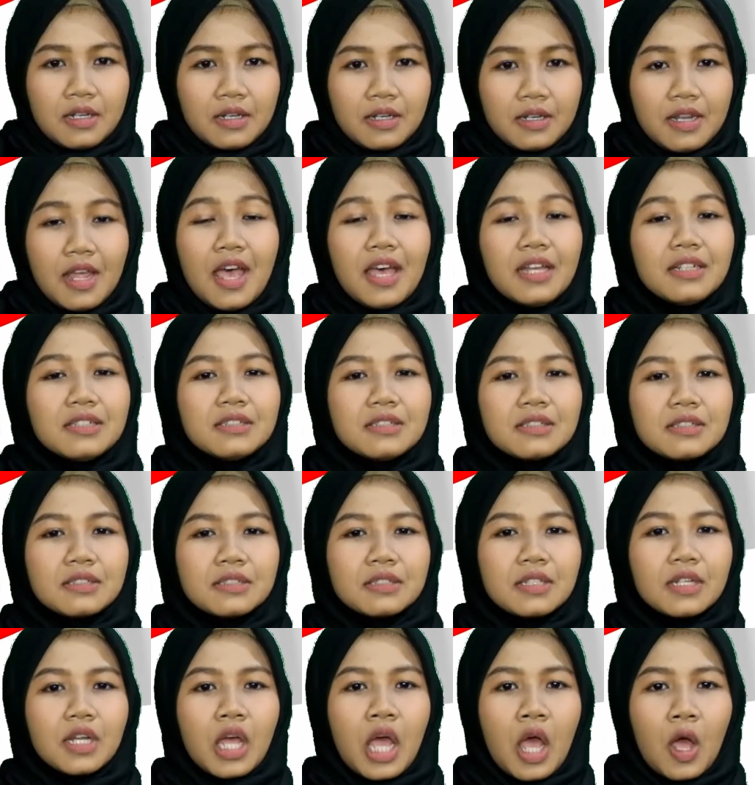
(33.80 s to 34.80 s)
Dan
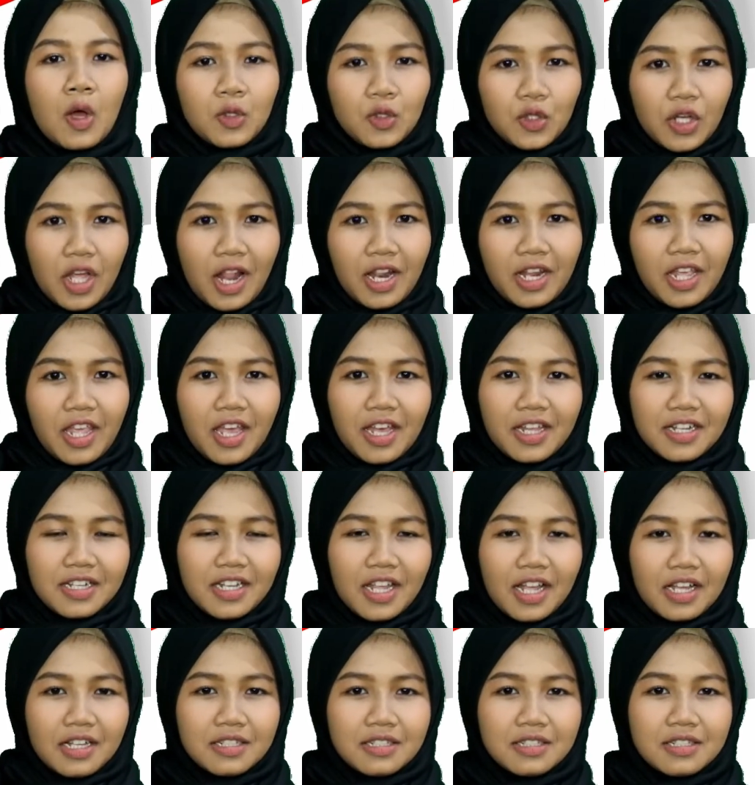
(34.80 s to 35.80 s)
untuk kalian
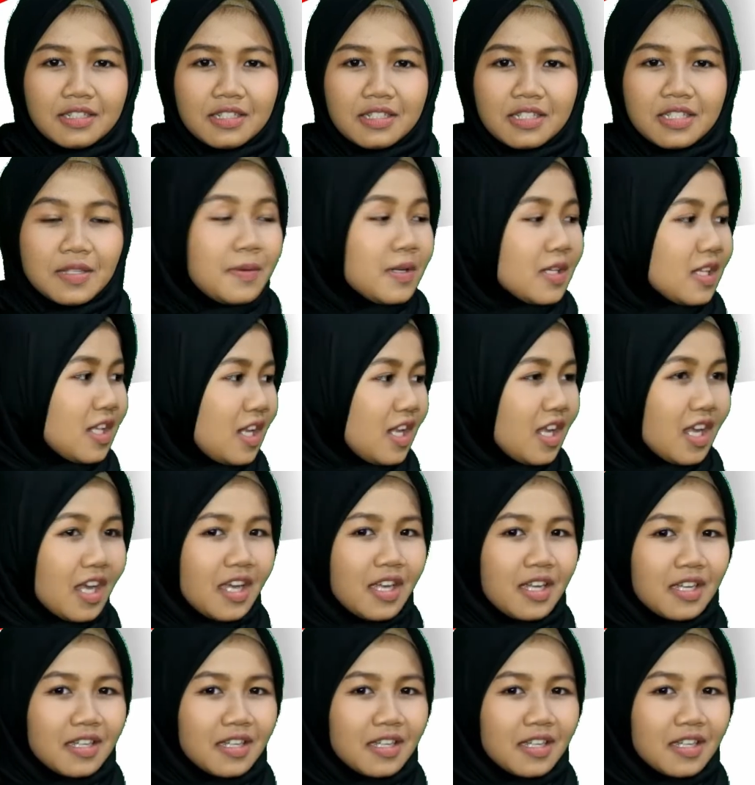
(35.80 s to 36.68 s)
yang seperti dia,